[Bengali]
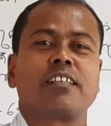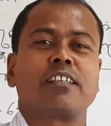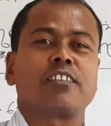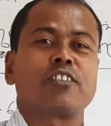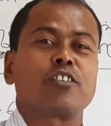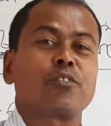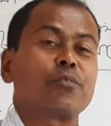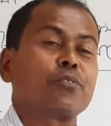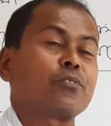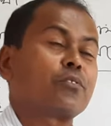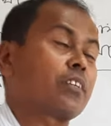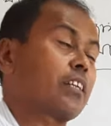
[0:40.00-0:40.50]
তো
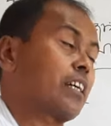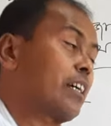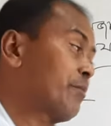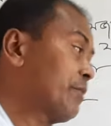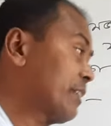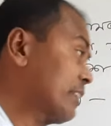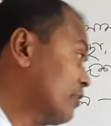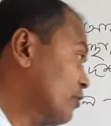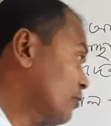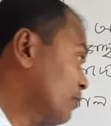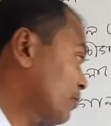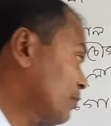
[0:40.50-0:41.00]
বন্ধুরা
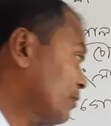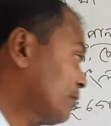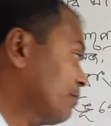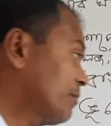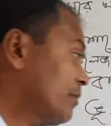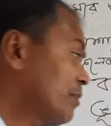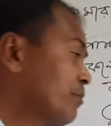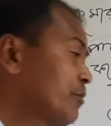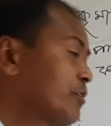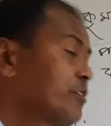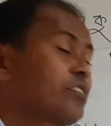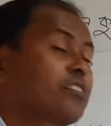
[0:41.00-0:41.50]
আমার
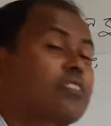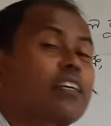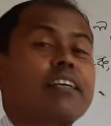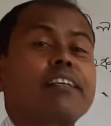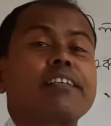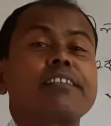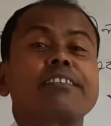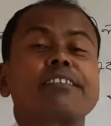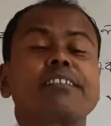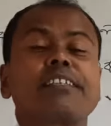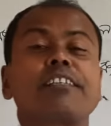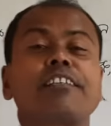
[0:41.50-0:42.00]
পরিচয়
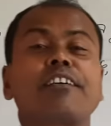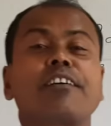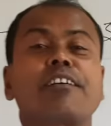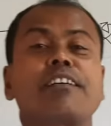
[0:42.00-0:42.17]
আছে